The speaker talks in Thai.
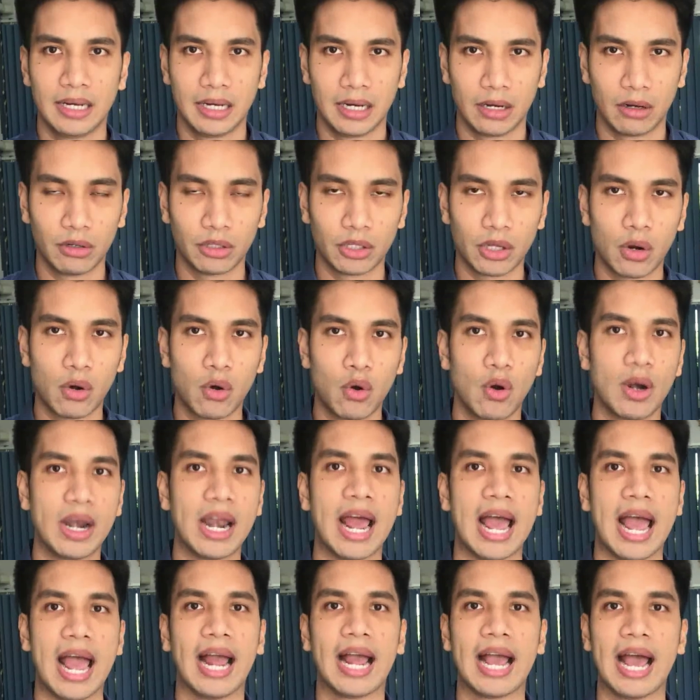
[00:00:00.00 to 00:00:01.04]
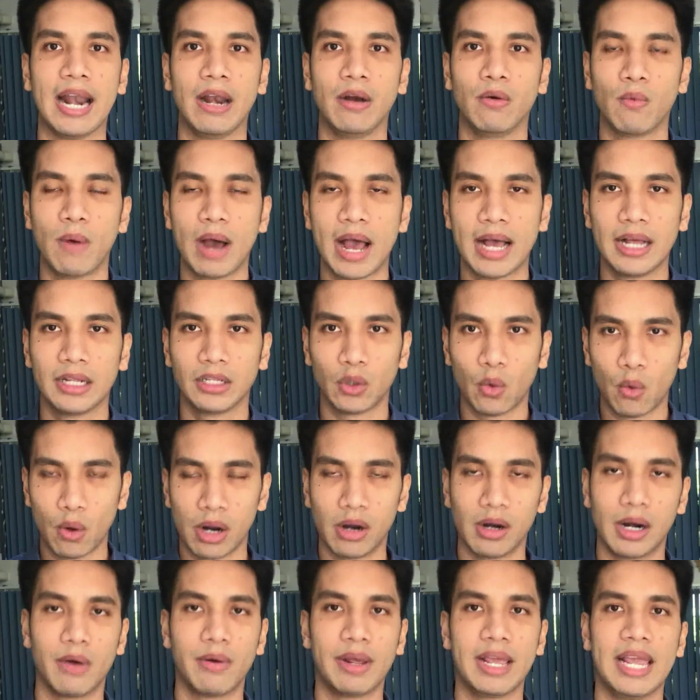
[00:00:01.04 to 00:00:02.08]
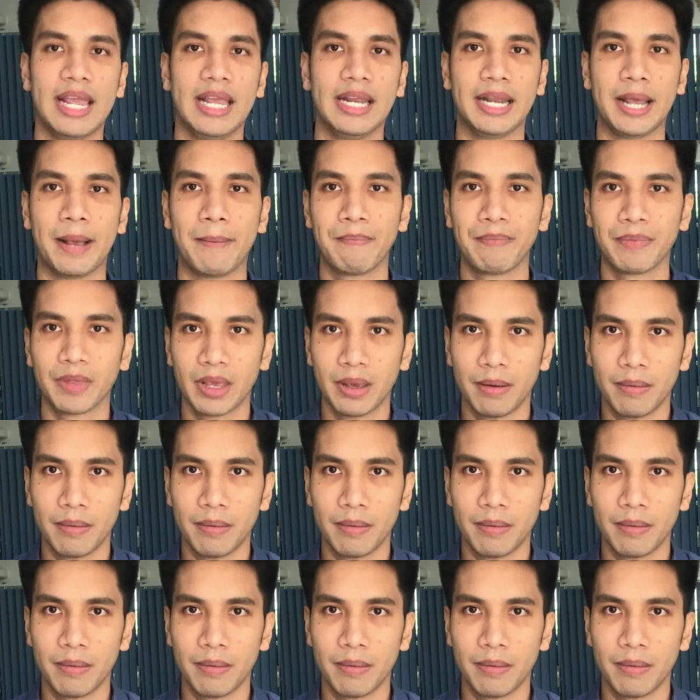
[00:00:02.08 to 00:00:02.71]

เราก็ต้องค้นหากันว่าตัวของเราเองเนี่ย